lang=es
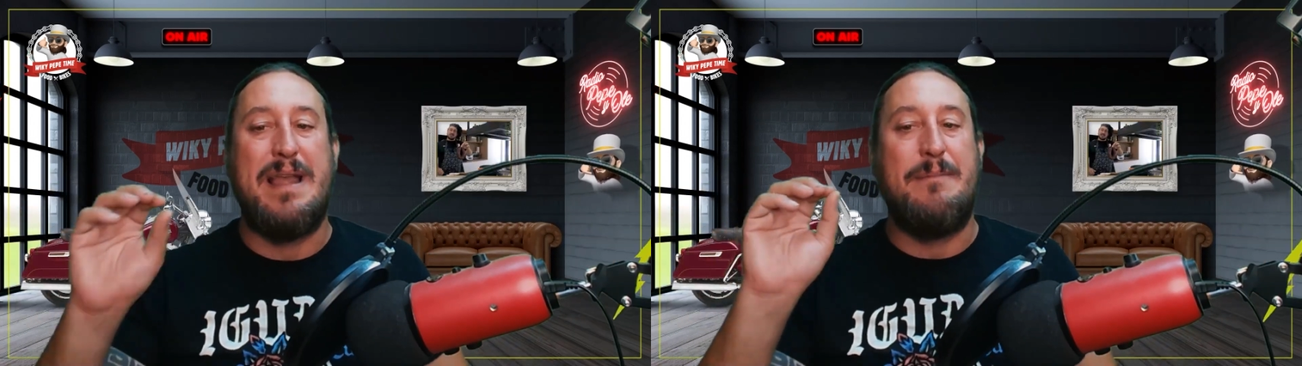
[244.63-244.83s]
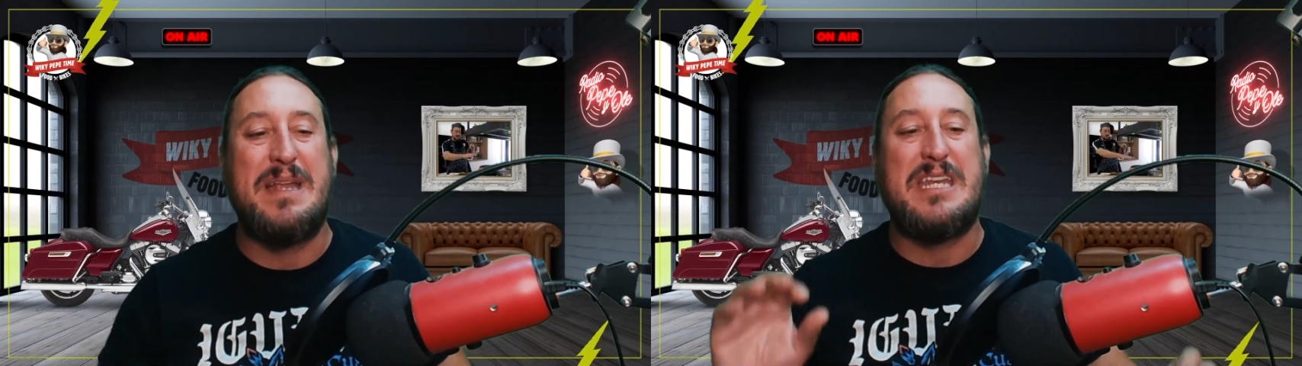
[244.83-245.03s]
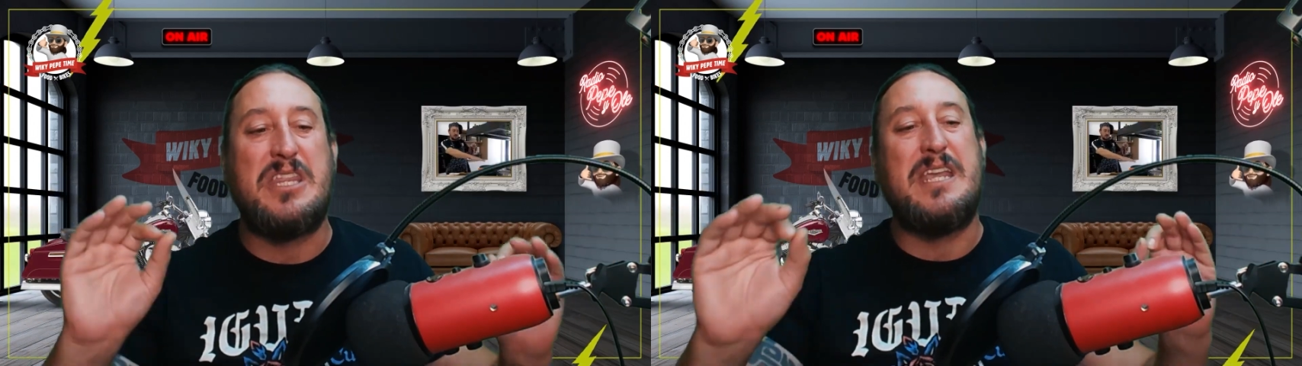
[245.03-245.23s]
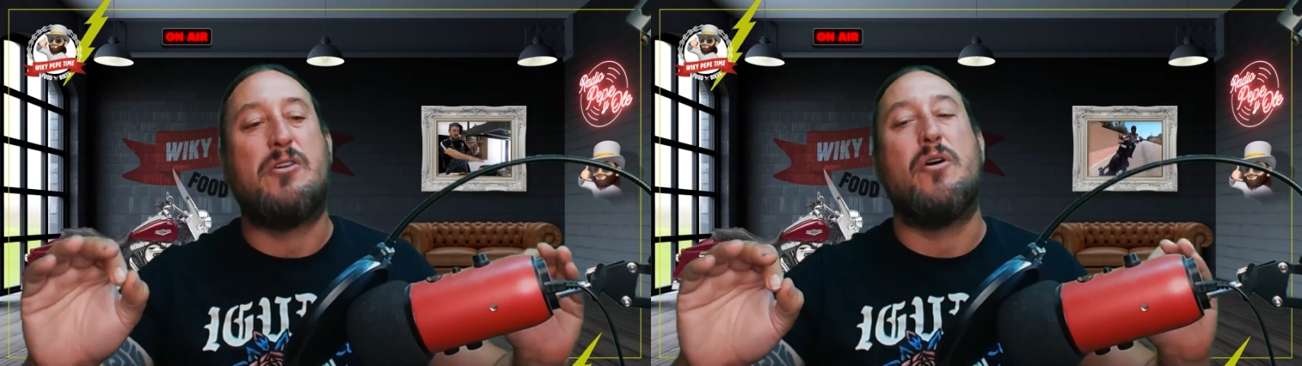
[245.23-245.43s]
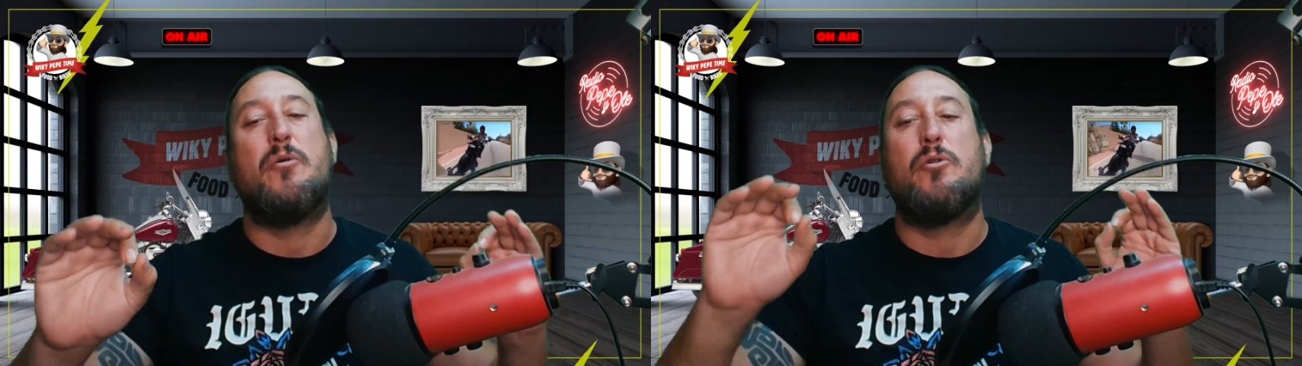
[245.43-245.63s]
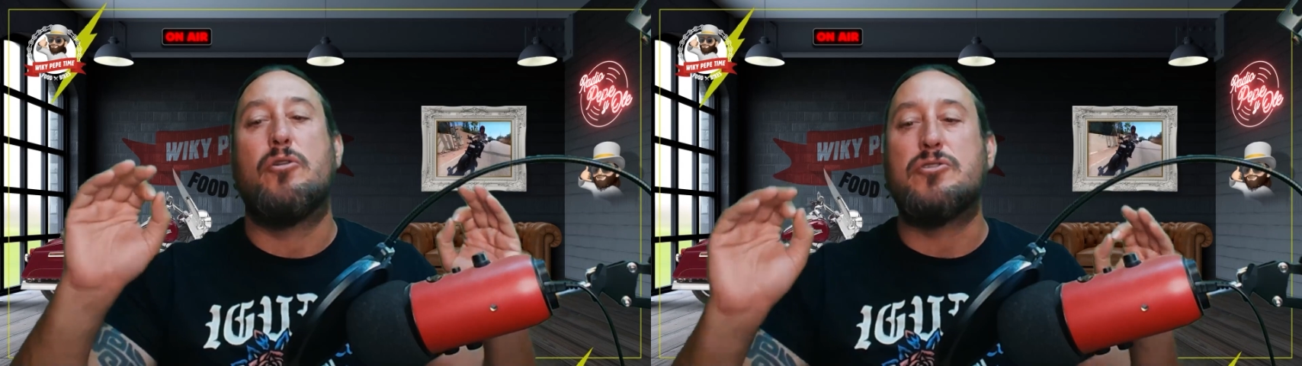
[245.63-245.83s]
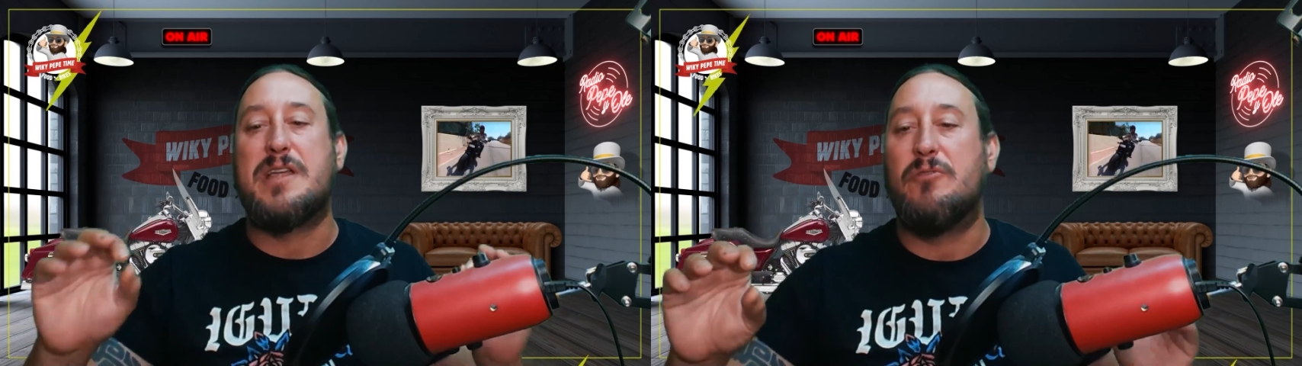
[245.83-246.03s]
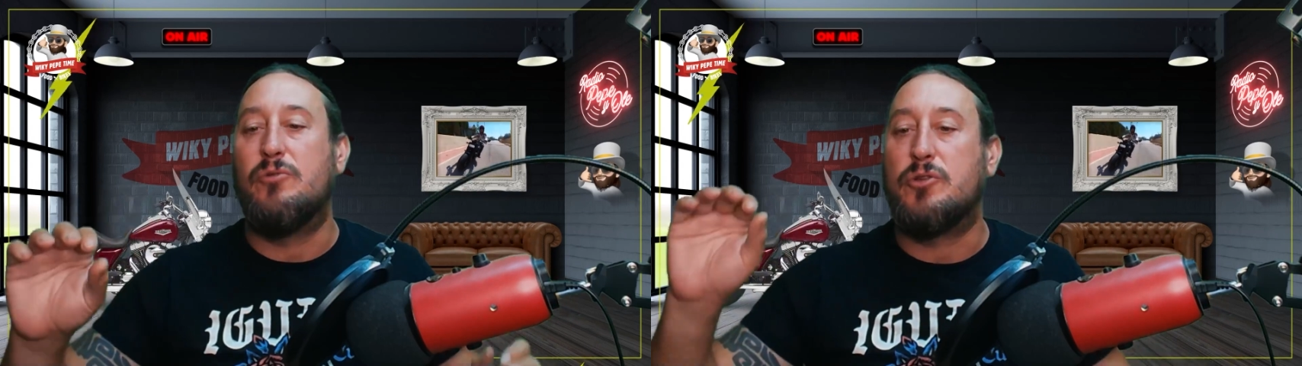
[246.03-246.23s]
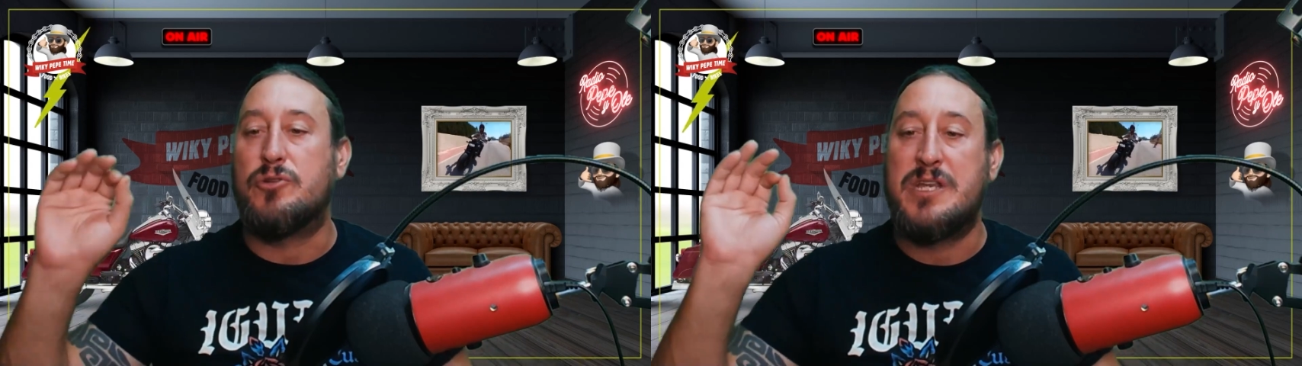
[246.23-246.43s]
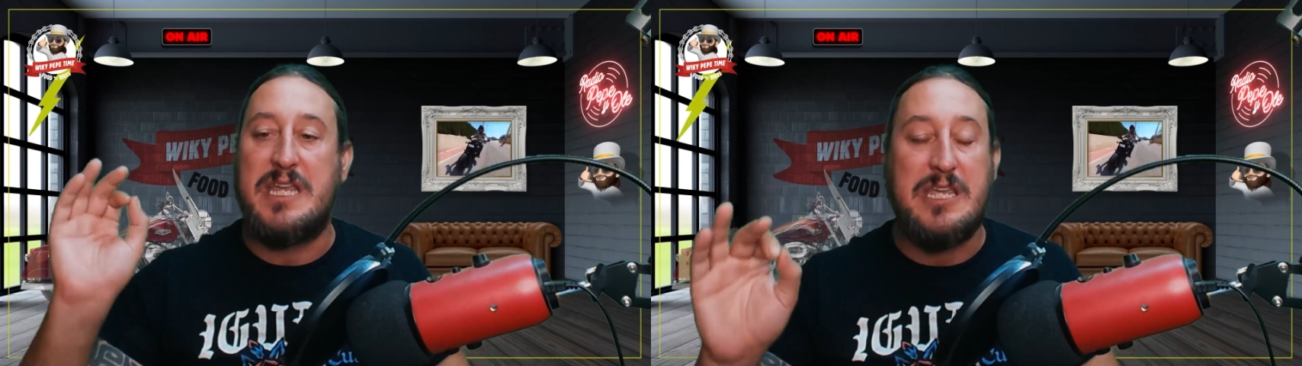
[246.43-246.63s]
vale 25 euros los
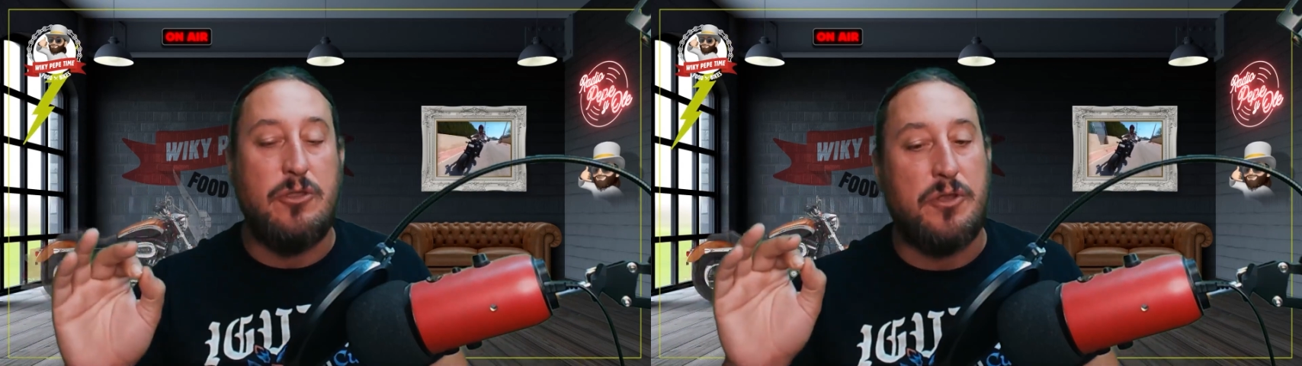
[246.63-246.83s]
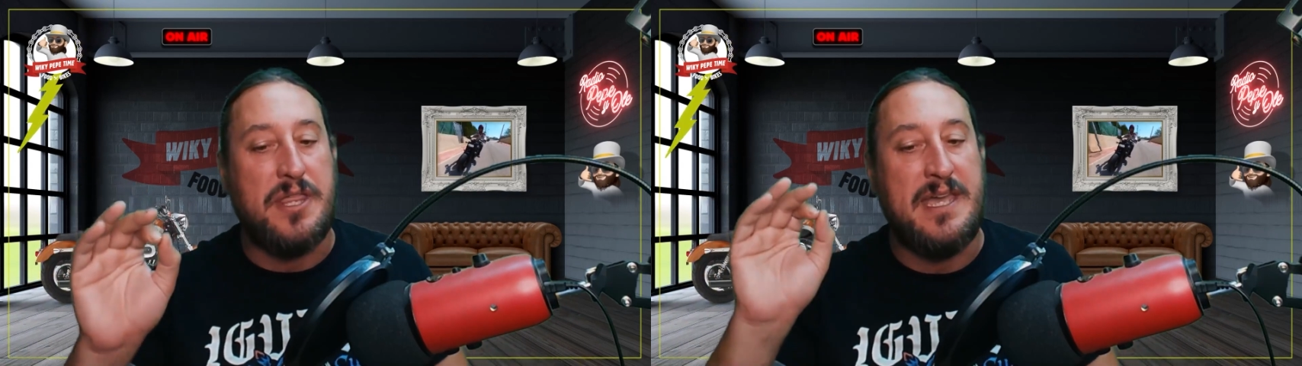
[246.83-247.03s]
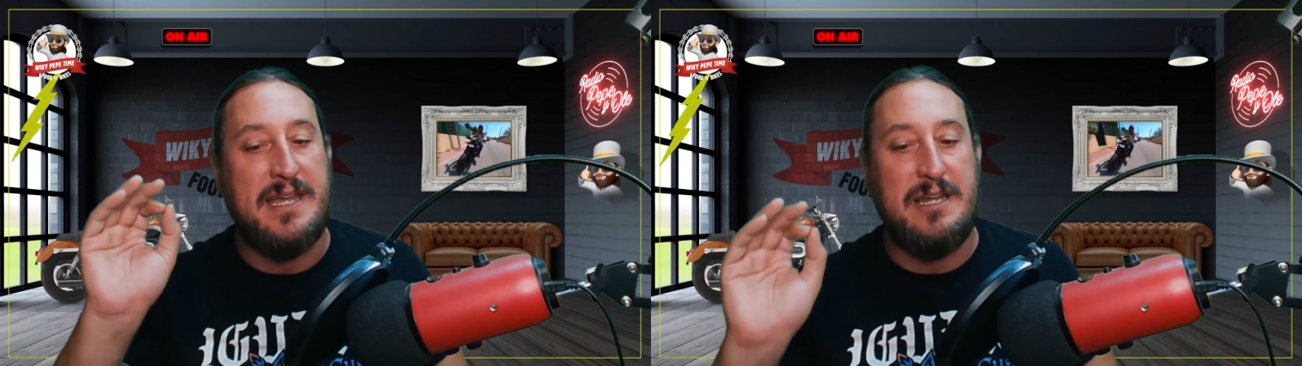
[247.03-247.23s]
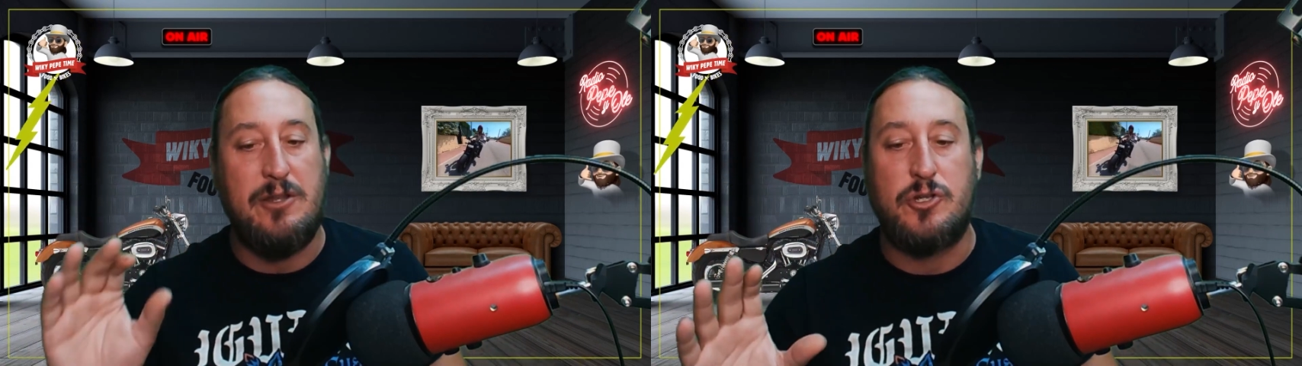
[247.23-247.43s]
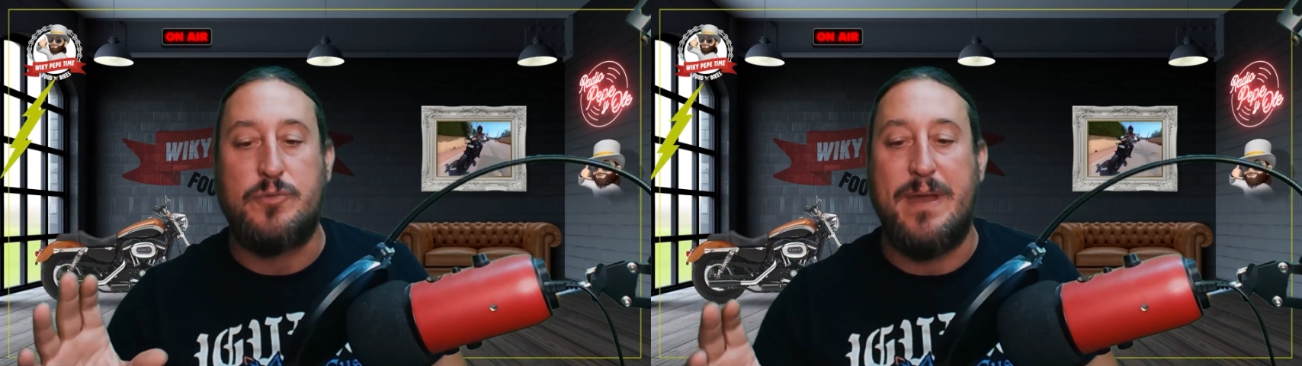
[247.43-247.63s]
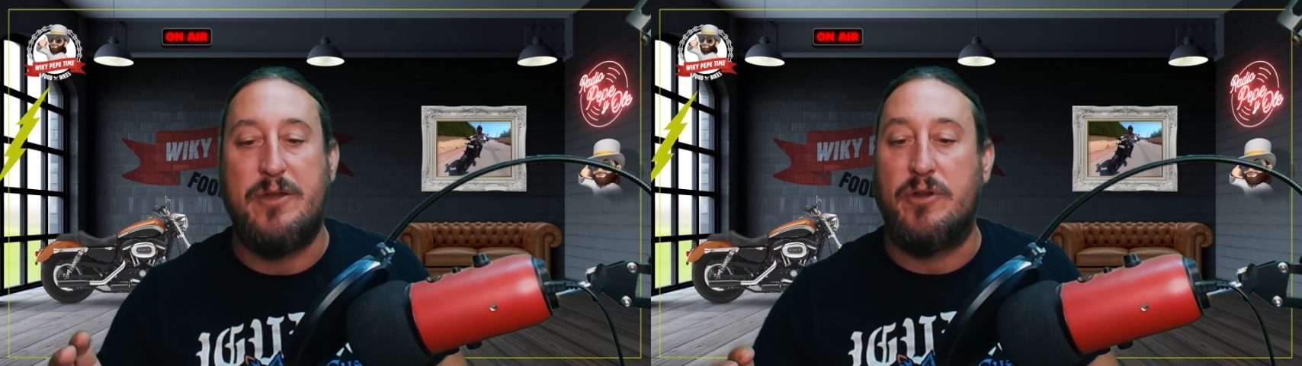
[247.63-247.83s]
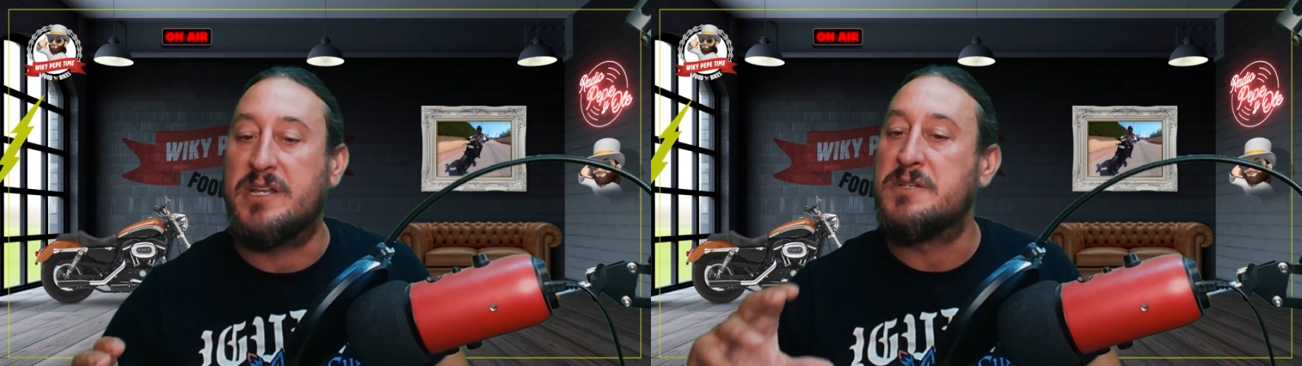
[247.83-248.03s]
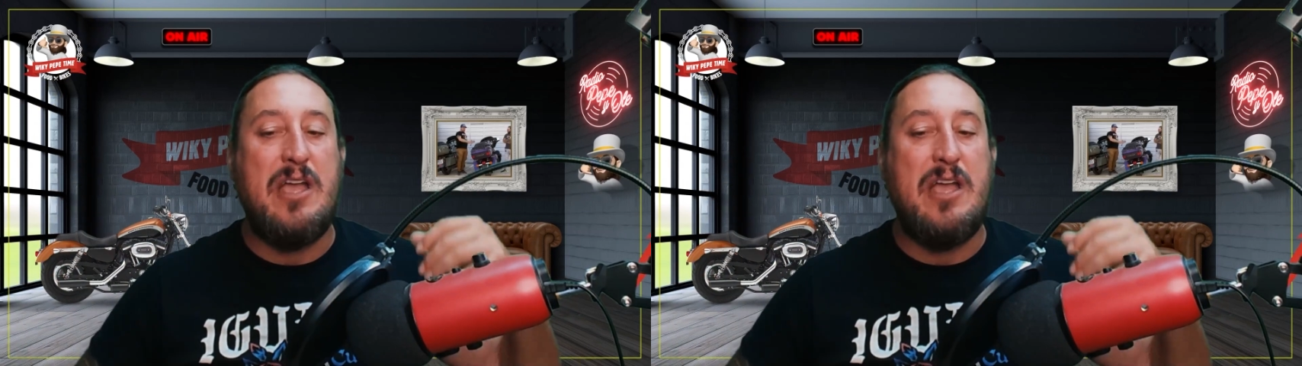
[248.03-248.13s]
adultos y 12 los menores.